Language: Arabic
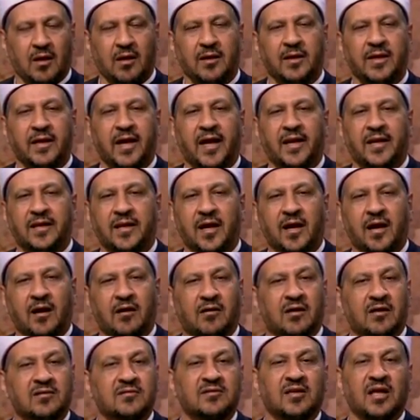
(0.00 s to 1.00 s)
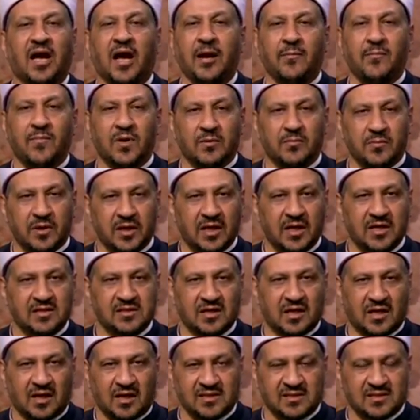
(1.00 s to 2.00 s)
لانها قد تحمل من
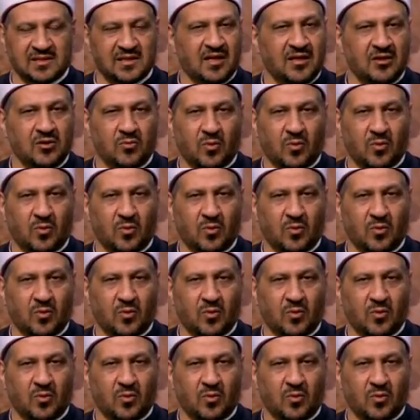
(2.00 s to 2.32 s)
هذا الزاني